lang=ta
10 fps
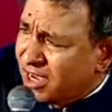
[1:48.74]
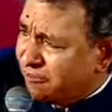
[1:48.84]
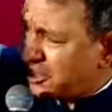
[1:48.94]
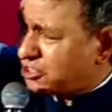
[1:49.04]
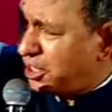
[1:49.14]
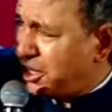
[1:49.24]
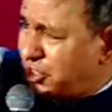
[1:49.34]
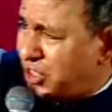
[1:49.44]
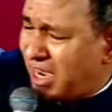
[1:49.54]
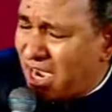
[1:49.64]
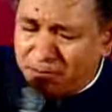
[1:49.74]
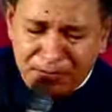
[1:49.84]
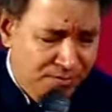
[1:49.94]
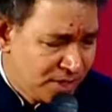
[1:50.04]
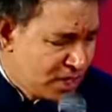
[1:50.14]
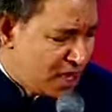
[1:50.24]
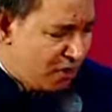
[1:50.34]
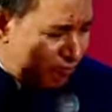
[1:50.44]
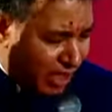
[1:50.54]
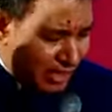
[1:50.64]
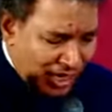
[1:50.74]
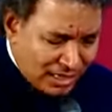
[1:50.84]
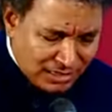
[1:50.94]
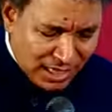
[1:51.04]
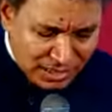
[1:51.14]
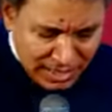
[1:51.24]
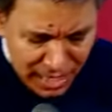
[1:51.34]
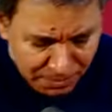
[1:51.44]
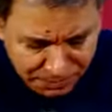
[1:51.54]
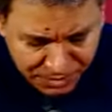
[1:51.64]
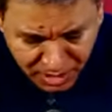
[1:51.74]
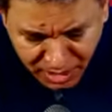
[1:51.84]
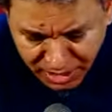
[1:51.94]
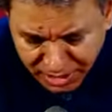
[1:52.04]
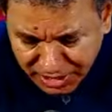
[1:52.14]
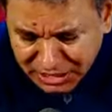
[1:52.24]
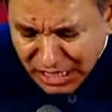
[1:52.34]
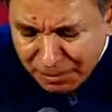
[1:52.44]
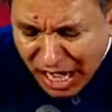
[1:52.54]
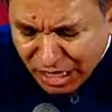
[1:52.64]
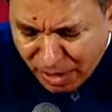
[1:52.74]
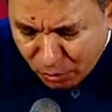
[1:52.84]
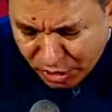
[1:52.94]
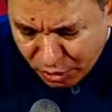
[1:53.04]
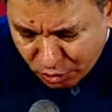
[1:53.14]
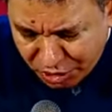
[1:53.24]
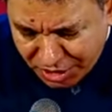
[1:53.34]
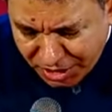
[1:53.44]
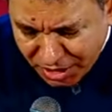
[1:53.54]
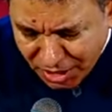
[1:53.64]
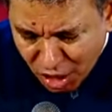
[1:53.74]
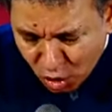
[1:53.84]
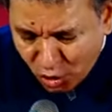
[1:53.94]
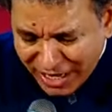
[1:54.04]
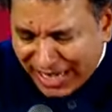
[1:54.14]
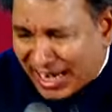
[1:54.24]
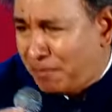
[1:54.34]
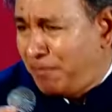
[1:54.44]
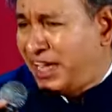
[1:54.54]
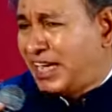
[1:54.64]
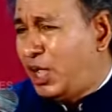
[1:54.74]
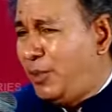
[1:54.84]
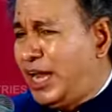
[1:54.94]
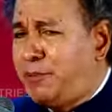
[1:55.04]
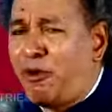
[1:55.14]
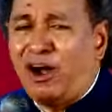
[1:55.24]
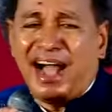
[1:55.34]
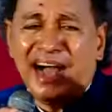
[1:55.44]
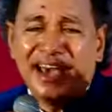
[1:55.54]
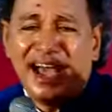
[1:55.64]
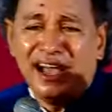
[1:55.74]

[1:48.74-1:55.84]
வெற்றி நிச்சயம் விடுதலை சத்தியம் நிச்சயமாகவே உடி உண்டு உங்கள் நம்பிக்கை வீண் போகாத